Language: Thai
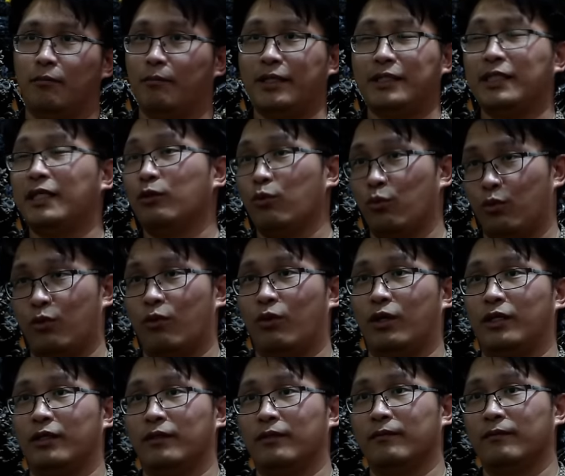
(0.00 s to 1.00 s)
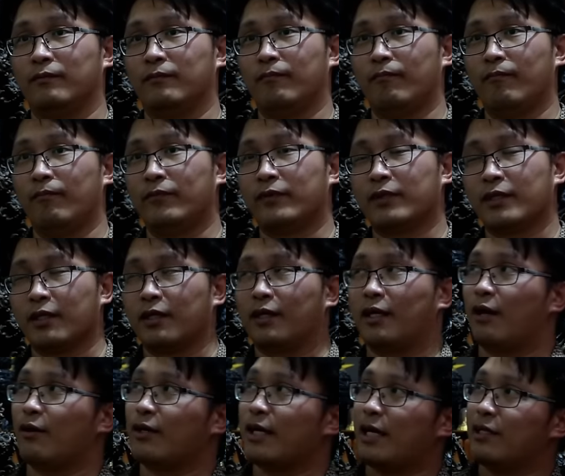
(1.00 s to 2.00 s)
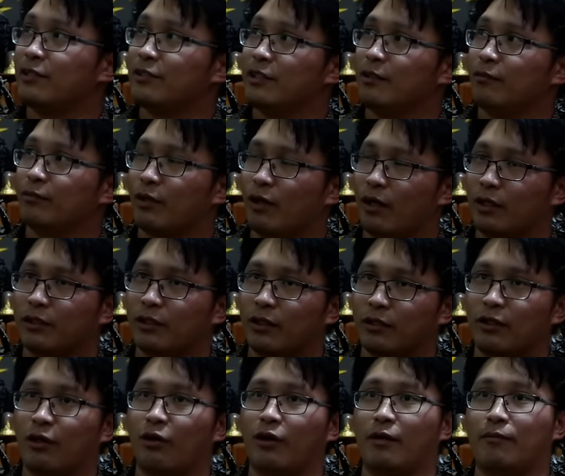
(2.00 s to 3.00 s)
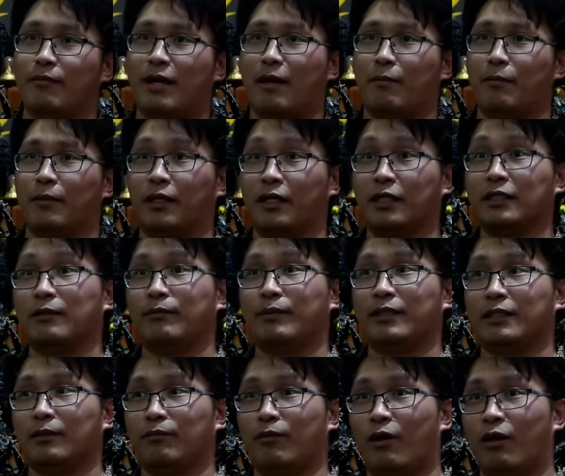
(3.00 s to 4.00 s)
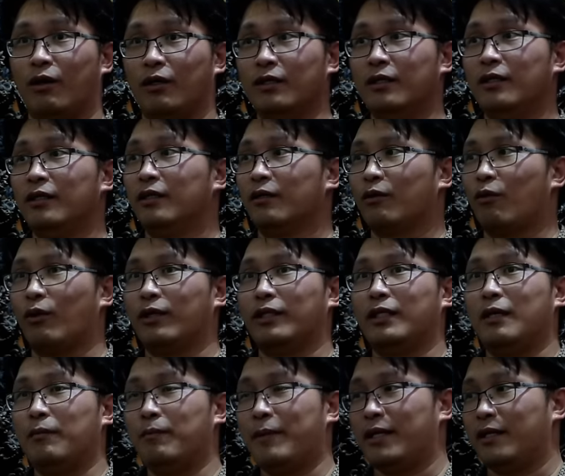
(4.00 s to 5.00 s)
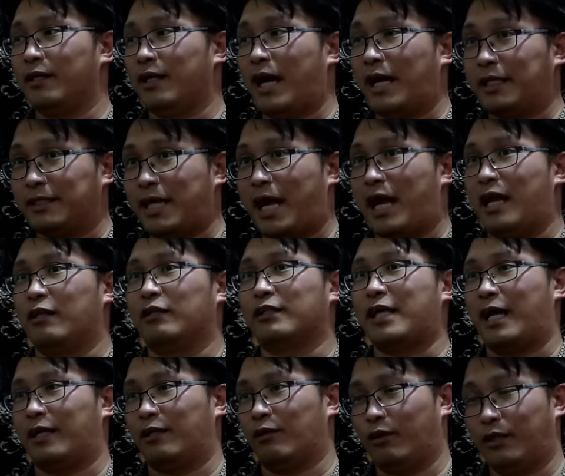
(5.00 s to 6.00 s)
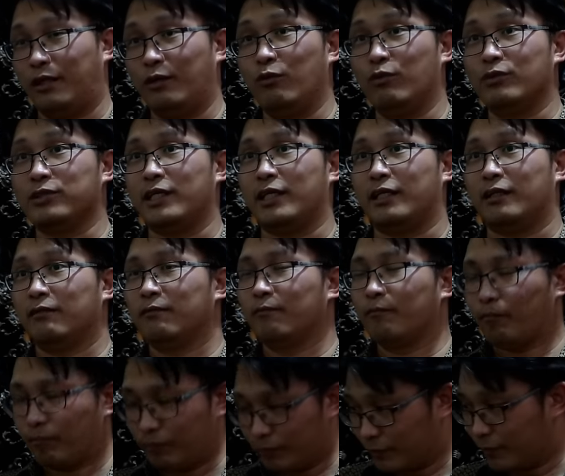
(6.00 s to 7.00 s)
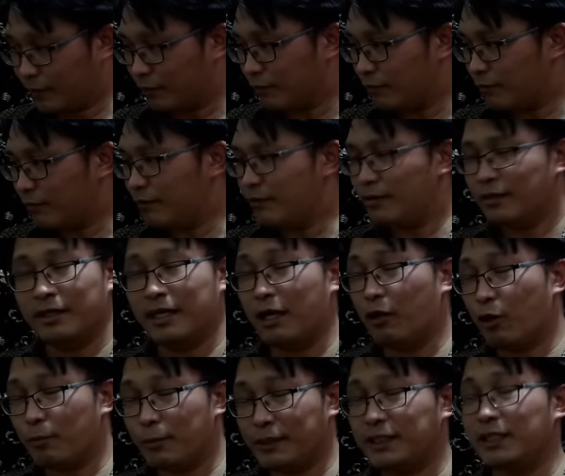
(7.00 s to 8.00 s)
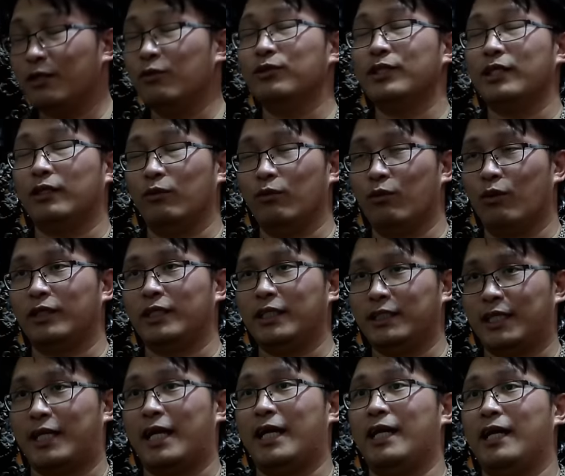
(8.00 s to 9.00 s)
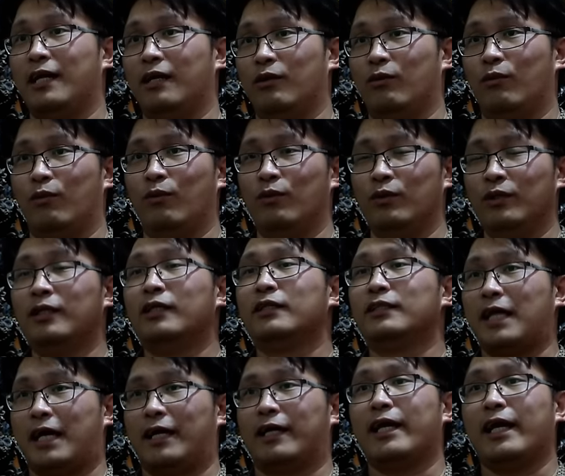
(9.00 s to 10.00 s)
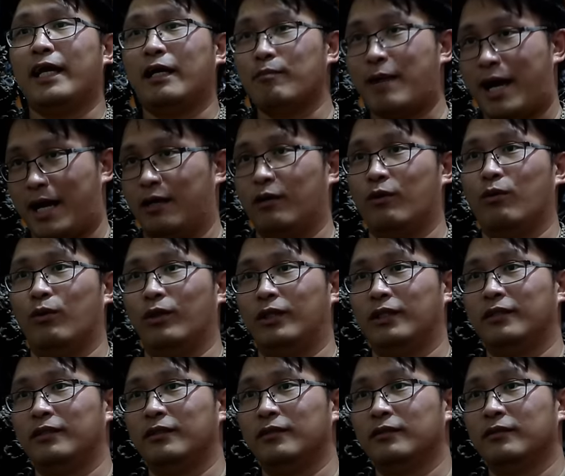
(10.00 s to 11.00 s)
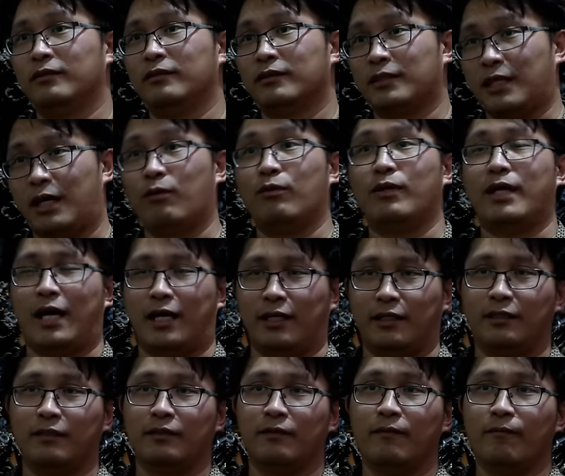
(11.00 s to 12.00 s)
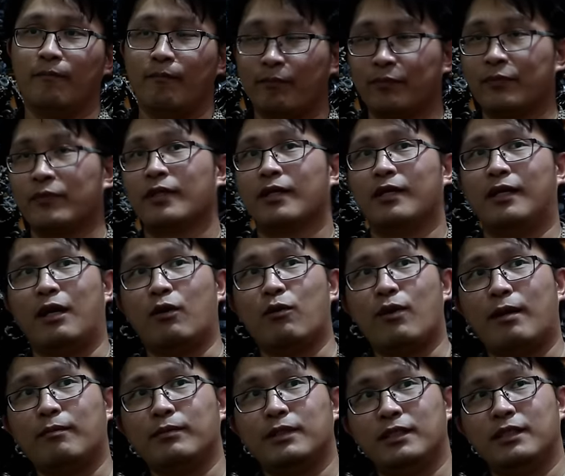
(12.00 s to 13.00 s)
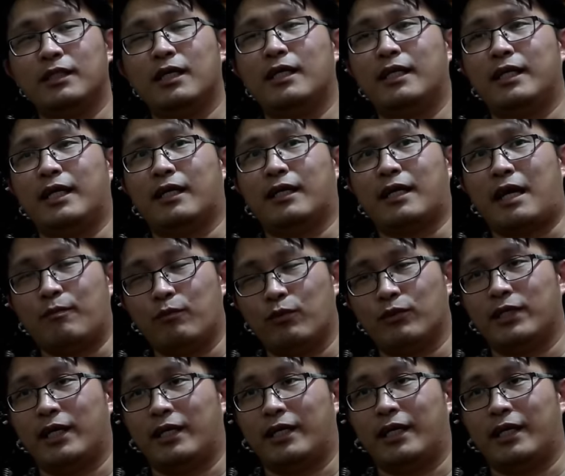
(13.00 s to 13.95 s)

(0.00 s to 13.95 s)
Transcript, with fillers: ไม่ใช่ทุกคนครับ แล้วการสืบทอดต่อๆ กันมามันก็จะเป็นเฉพาะคนที่เป็นอาจารย์ถ่ายทอดให้ลูกศิษย์แล้วก็ไม่ใช่ลูกศิษย์ทุกคนที่จะได้เรียนรู้ จะแค่บางคนเท่านั้นครับ แล้วความเชื่อเนี้ยการปลุกเส